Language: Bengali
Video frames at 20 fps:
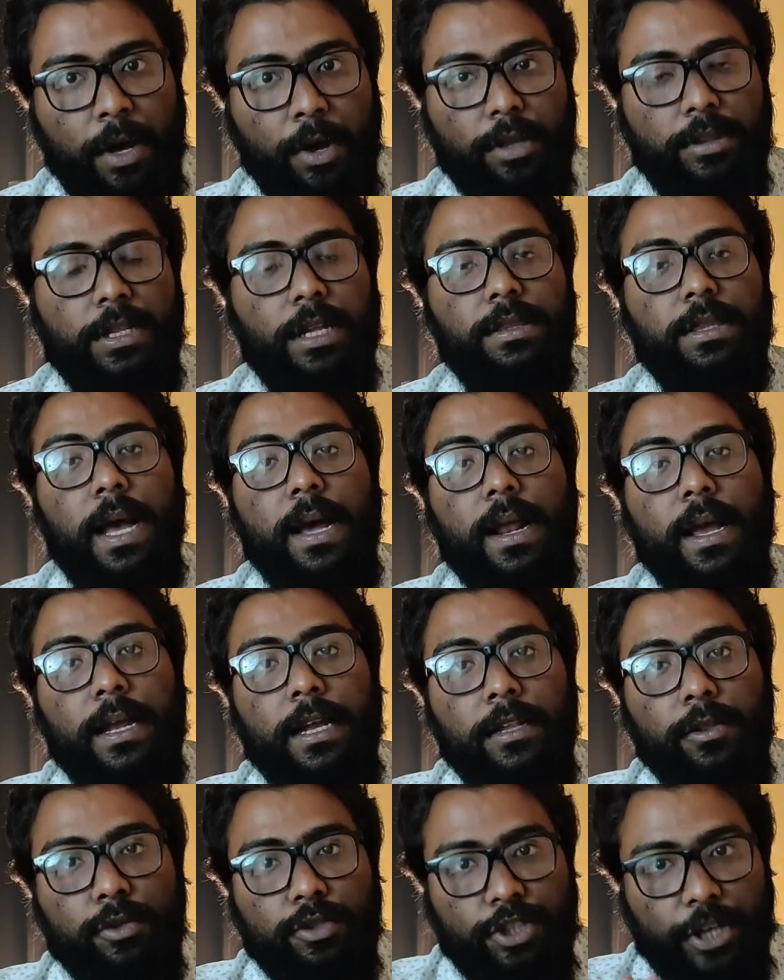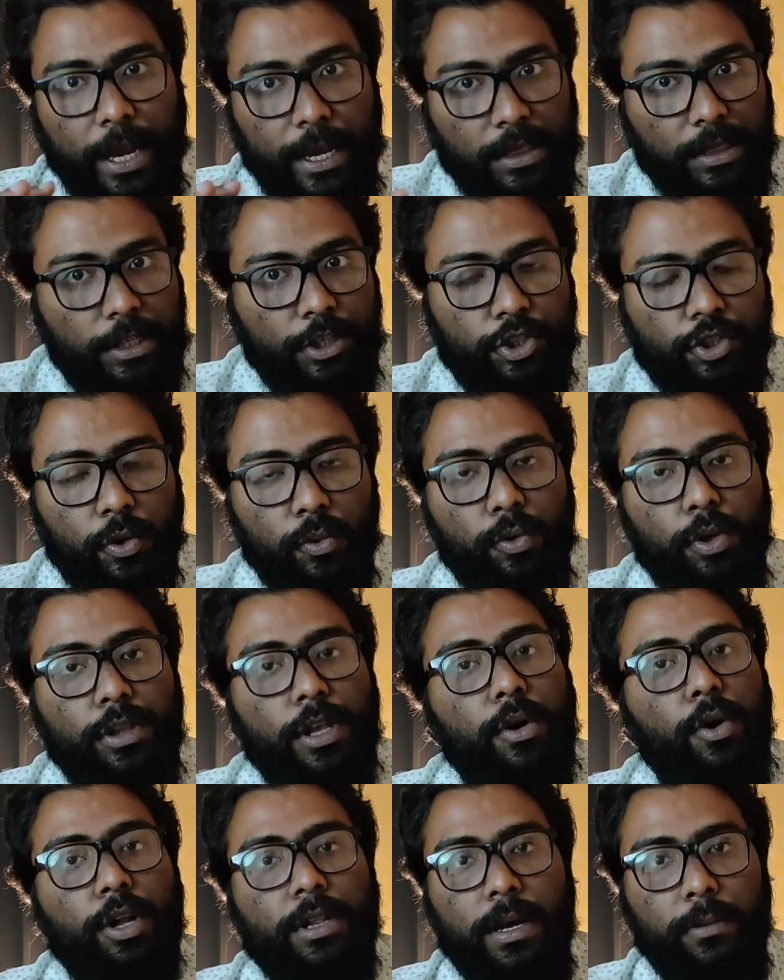অর্থাৎ তারা কিন্তু সেই
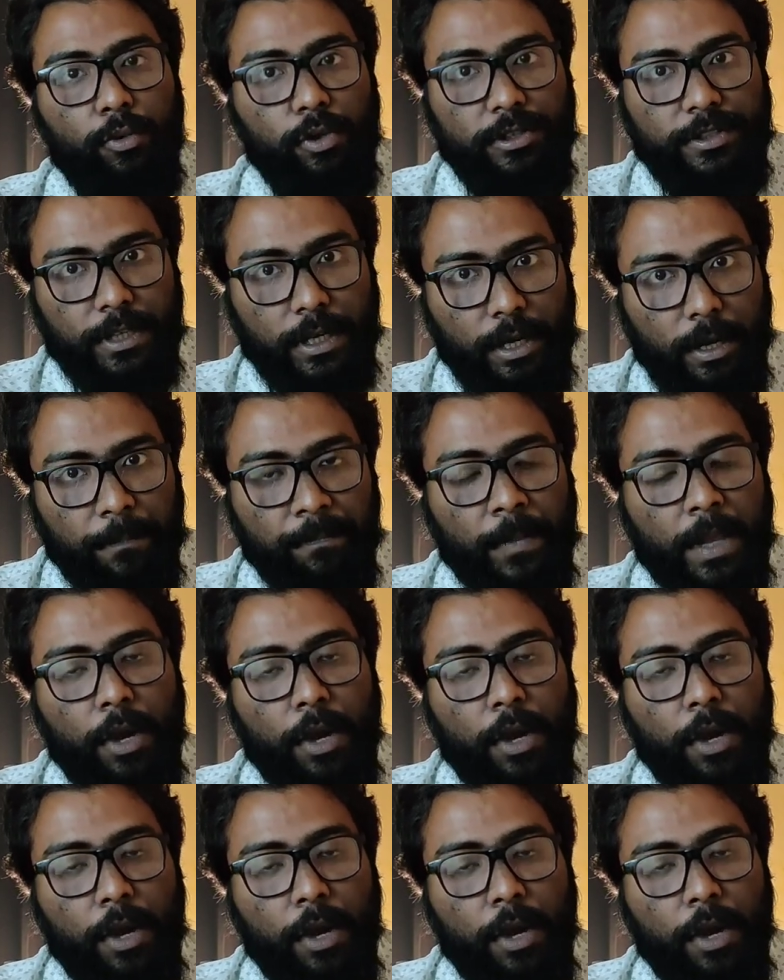দৃশ্যগুলোতে কথা বলছে না